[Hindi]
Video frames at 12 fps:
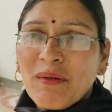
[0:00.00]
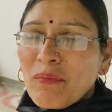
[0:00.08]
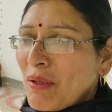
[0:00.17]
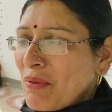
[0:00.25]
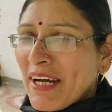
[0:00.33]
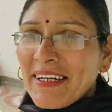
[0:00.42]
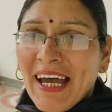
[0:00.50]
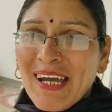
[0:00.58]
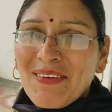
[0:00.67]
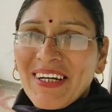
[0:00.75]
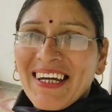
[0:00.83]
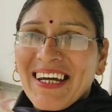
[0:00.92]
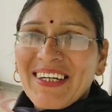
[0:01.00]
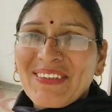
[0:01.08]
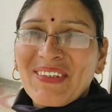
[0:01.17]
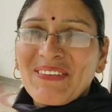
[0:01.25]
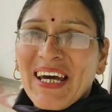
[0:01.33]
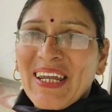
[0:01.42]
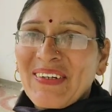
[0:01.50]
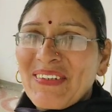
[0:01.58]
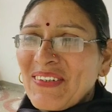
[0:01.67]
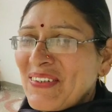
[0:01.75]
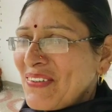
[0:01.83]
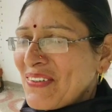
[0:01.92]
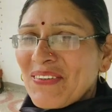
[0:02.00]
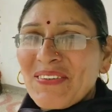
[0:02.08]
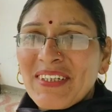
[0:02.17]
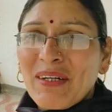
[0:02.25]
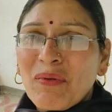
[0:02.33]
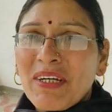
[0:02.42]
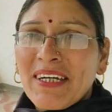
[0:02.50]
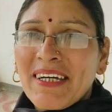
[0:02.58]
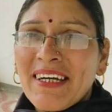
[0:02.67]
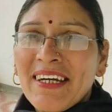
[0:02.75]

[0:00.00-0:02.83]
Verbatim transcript: पर अब इन्हें टाइम लगेगा इसको बनाने को क्योंकि अभी